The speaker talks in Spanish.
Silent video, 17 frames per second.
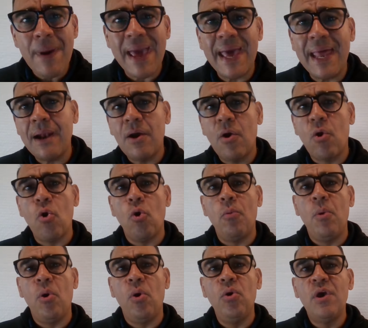ver
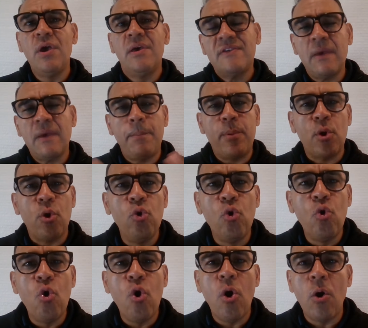cómo se
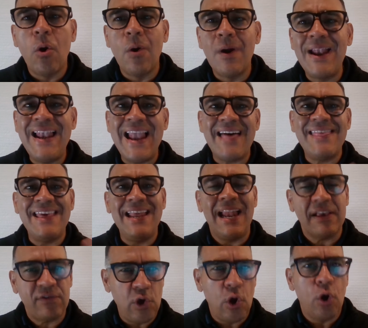produjo la
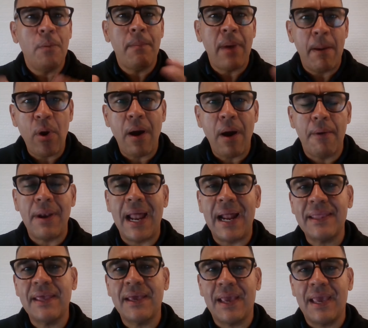delación. Vamos a
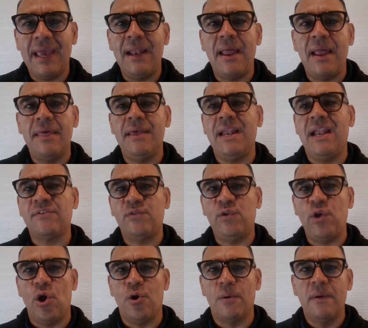hablar de qué es la
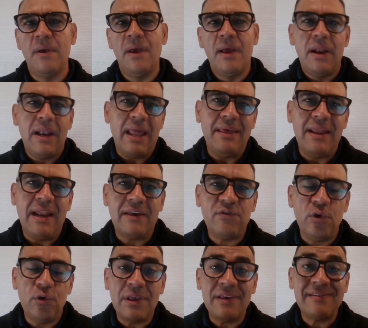delación. La
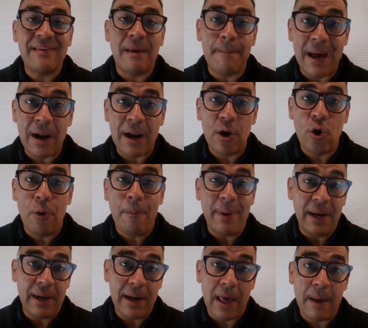delación de Samar
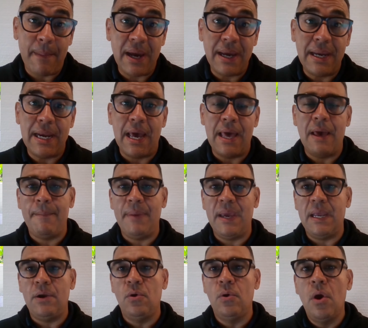López, nada más y nada
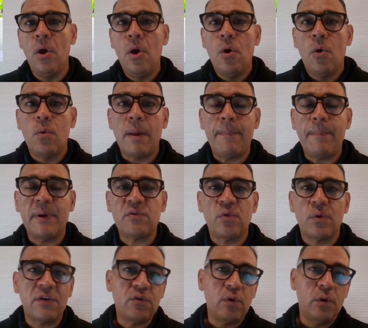menos, una
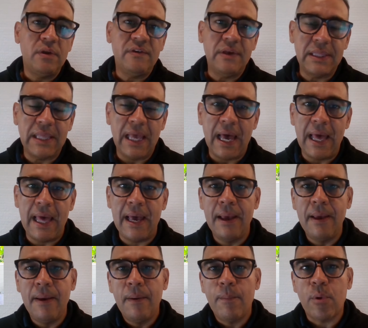persona
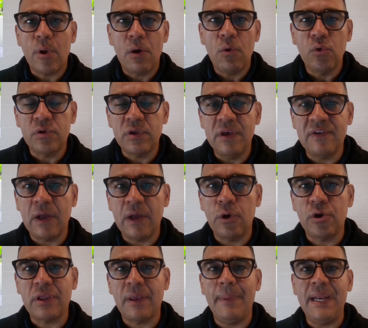solicitada por la justicia
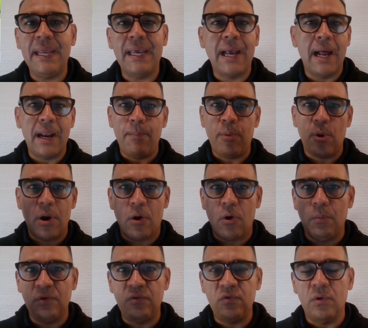norteamericana, por la
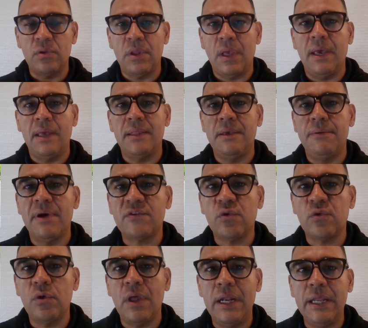Comisión de
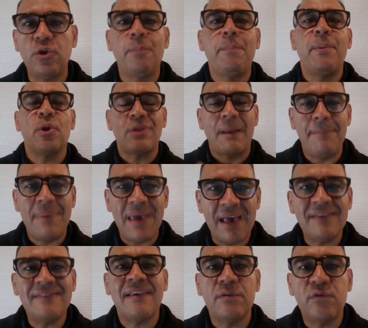diversos delitos, pero
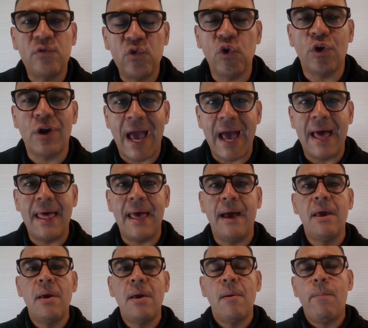también
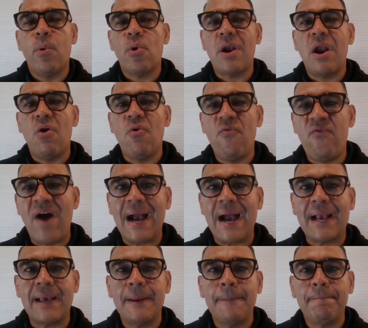sancionada por la
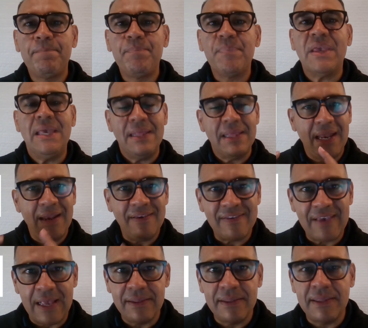OFAC.
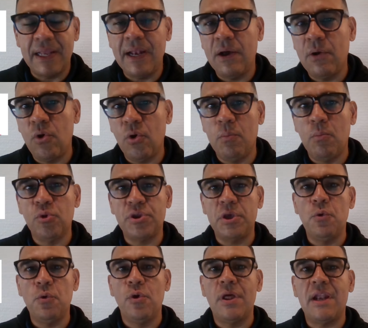Interesante los
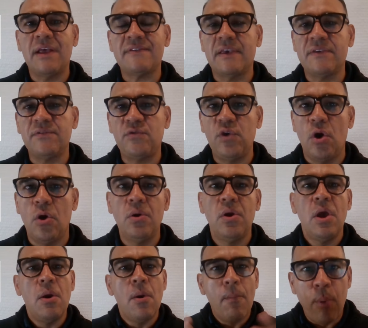motivos de la sanción,
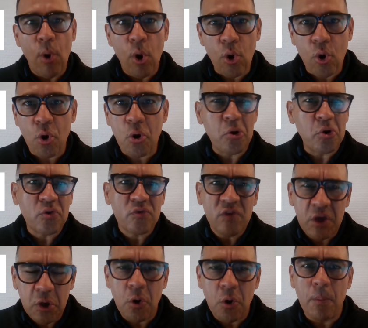poco
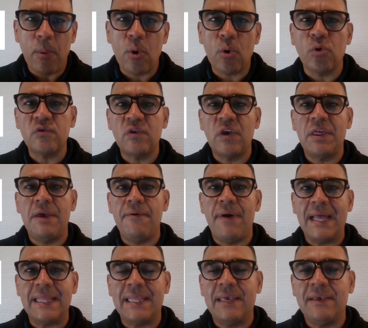conocidos o poco se
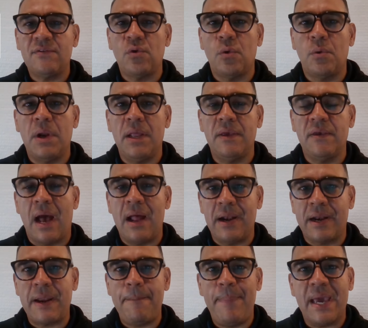debate sobre,
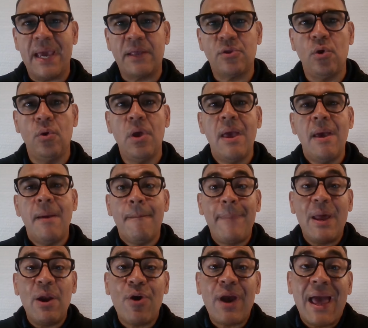al respecto,
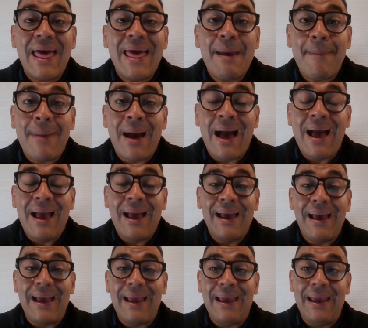pero que
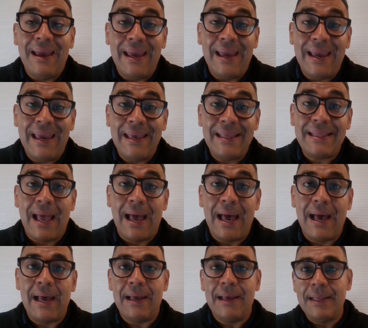además eh, en
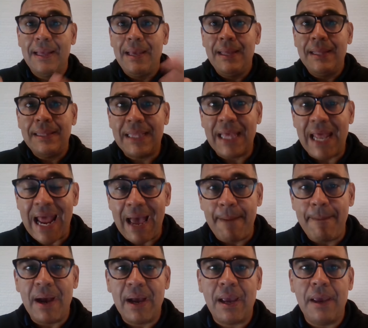esta
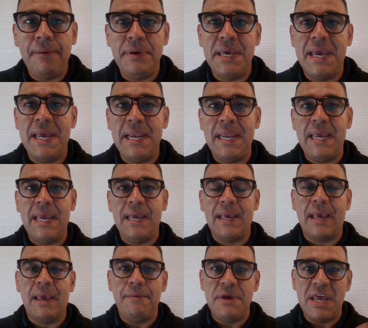trama que
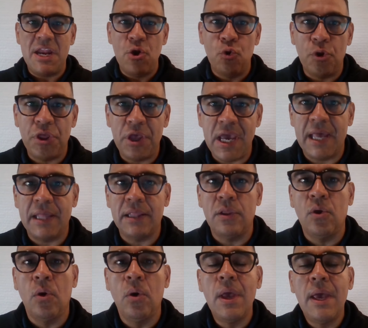viene, que viene
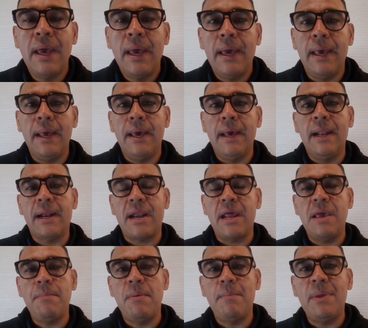urdiendo eh, el
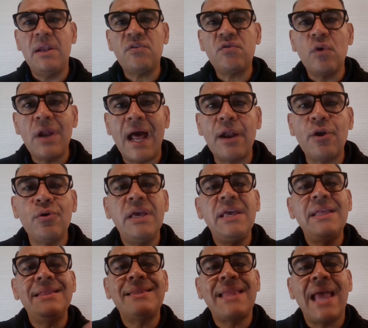régimen venezolano,
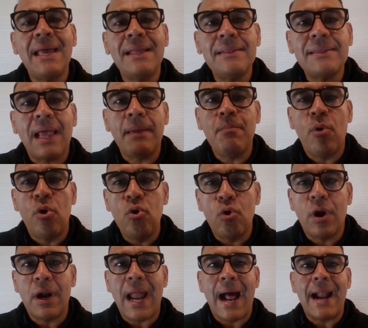intenta
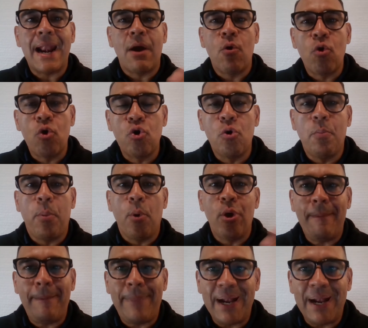involucrar a un grupo de